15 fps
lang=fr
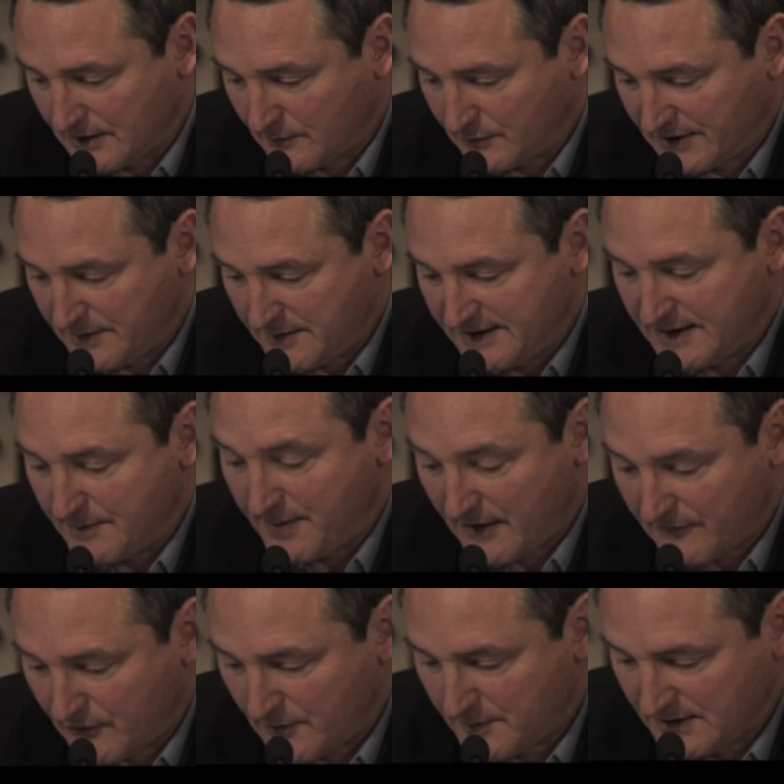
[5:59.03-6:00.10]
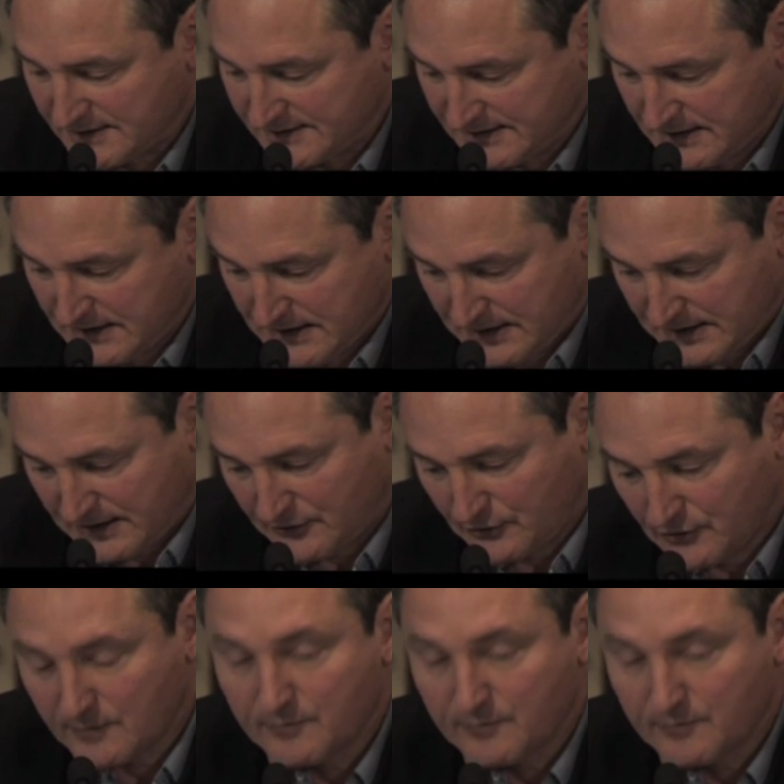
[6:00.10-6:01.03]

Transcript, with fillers: l'employabilité performance, qui est une